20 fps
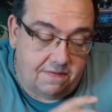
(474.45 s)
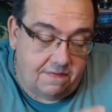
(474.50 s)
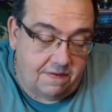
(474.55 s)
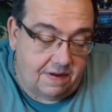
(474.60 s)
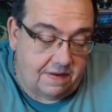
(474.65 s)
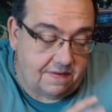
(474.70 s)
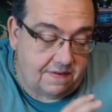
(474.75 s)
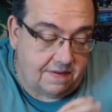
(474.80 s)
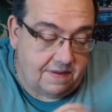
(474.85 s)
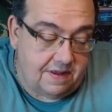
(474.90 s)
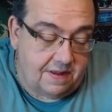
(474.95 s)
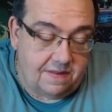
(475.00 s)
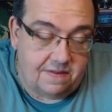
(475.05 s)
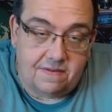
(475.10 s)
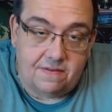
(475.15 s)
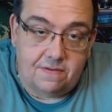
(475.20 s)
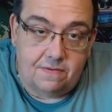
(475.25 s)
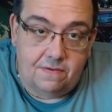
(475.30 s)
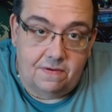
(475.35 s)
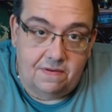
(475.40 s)
was
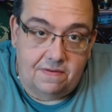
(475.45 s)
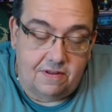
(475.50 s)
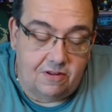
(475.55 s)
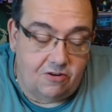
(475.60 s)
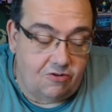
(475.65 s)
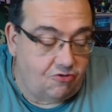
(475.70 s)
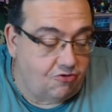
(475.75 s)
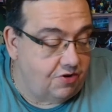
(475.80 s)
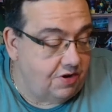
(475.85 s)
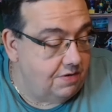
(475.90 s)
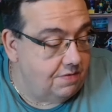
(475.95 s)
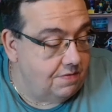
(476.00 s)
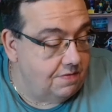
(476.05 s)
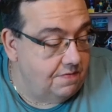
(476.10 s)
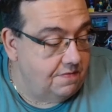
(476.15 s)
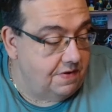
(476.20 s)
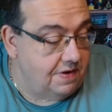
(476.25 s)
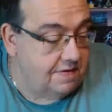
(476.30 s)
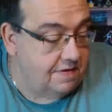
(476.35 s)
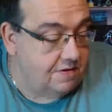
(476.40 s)
jetzt Neues entsteht
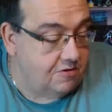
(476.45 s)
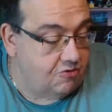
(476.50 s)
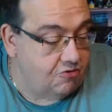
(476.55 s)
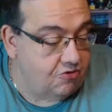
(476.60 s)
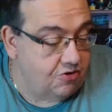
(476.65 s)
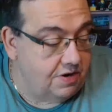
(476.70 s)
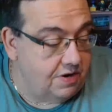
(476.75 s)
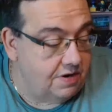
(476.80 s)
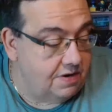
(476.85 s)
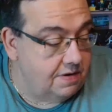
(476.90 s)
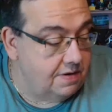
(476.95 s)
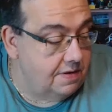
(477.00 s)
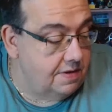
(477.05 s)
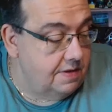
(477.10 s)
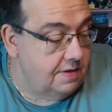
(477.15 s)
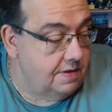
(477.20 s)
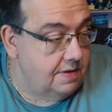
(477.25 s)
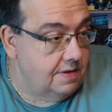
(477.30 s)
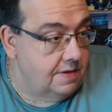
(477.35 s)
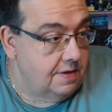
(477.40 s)
und wie es entsteht.
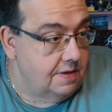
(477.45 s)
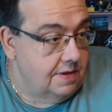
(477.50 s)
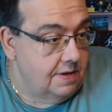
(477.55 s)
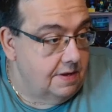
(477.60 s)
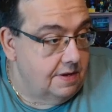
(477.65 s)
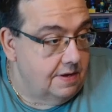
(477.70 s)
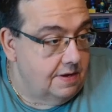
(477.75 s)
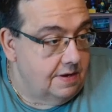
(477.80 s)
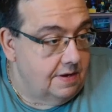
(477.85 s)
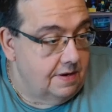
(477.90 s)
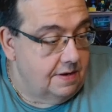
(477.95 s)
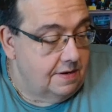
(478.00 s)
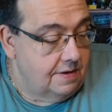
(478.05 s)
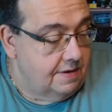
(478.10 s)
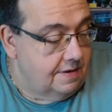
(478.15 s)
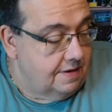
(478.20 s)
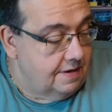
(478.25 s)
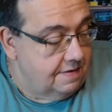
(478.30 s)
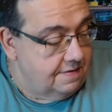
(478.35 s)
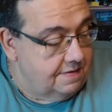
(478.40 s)

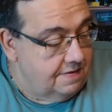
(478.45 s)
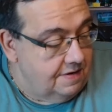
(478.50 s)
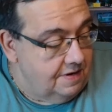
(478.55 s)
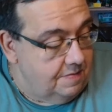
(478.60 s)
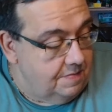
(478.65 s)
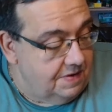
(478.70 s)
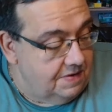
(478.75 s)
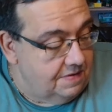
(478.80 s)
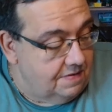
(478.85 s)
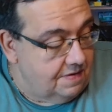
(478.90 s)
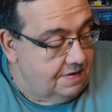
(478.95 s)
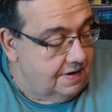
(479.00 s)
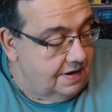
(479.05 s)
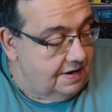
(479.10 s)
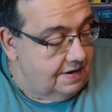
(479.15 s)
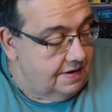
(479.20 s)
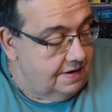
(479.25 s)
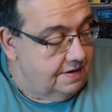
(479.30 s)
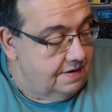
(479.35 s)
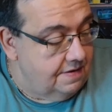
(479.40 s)
Da sind immer so
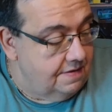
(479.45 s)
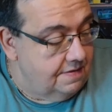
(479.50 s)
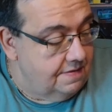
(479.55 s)
kleine